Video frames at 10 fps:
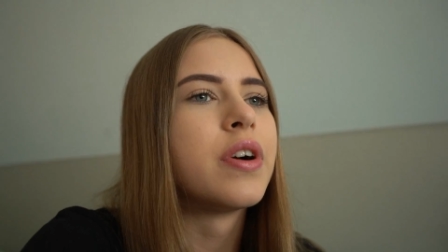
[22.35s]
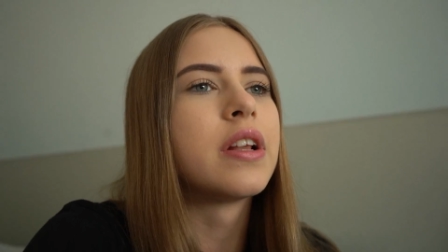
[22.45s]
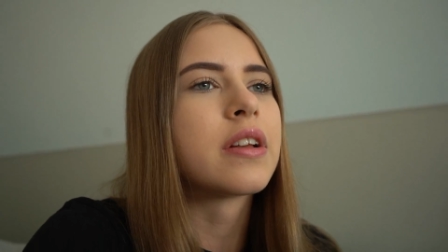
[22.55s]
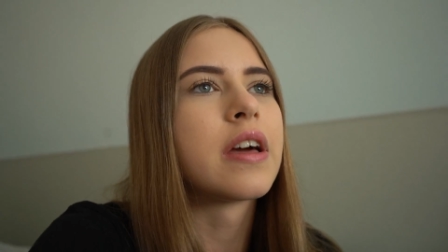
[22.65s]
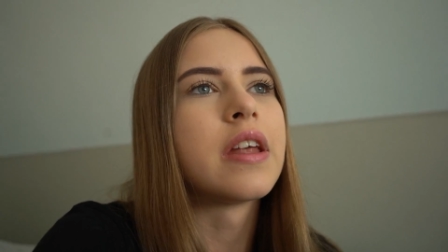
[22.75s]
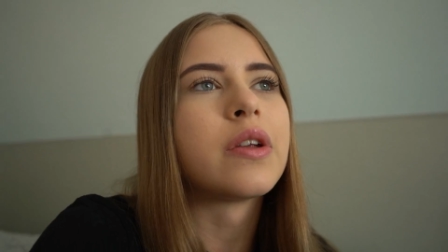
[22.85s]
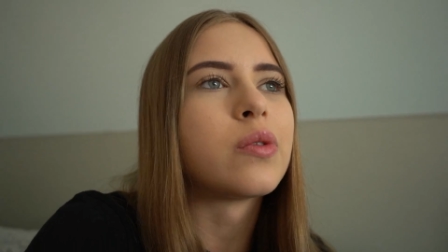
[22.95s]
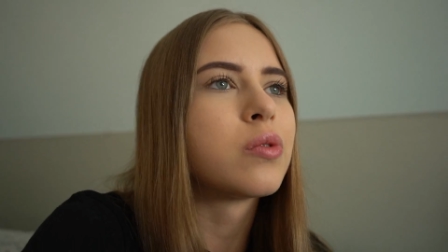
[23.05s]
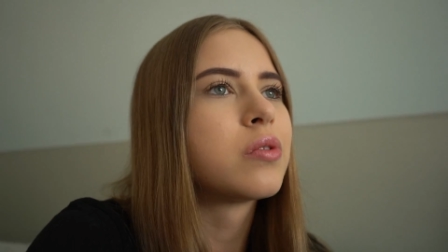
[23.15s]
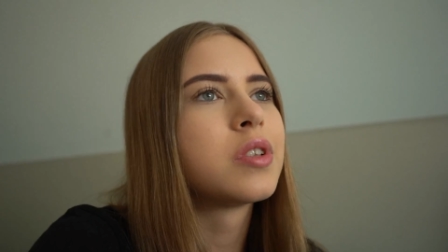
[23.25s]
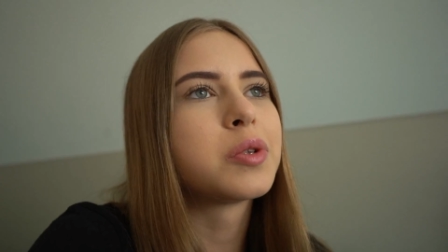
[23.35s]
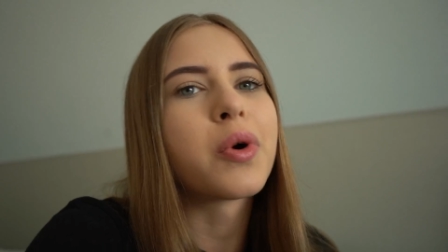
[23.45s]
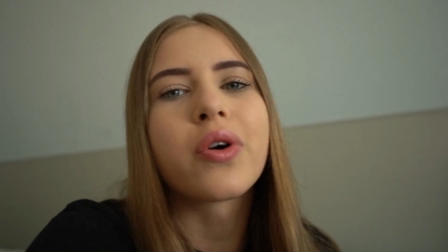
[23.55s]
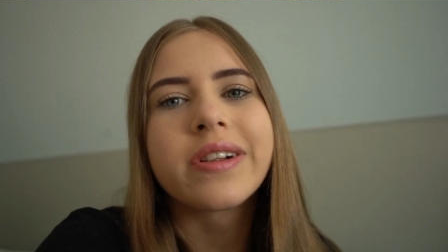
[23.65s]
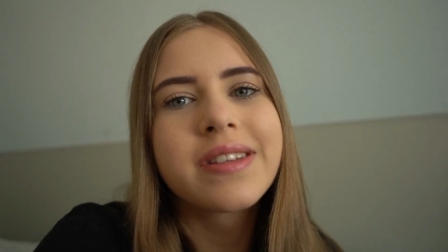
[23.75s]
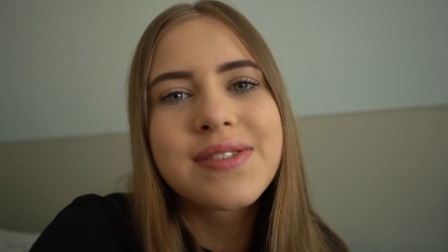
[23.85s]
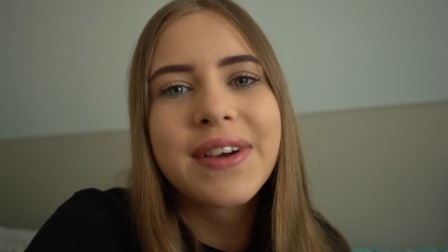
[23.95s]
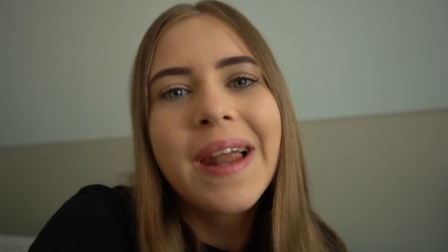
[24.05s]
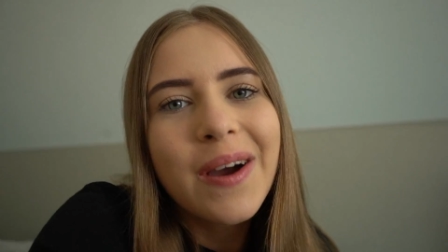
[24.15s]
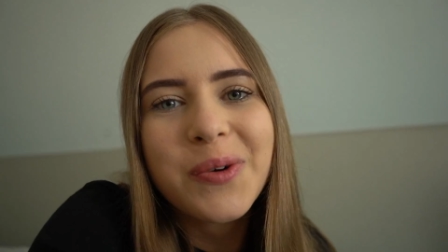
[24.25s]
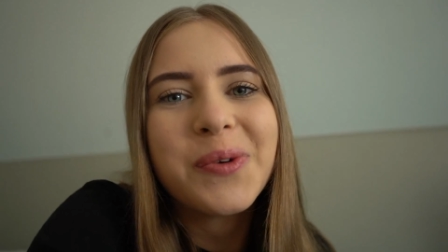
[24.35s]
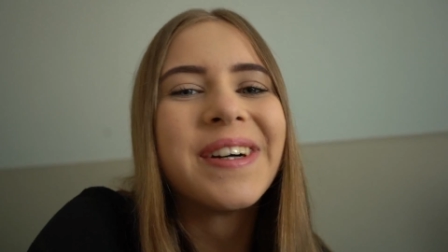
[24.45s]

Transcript: weil, keine Ahnung, ich brauche halt einen zweiten Akku.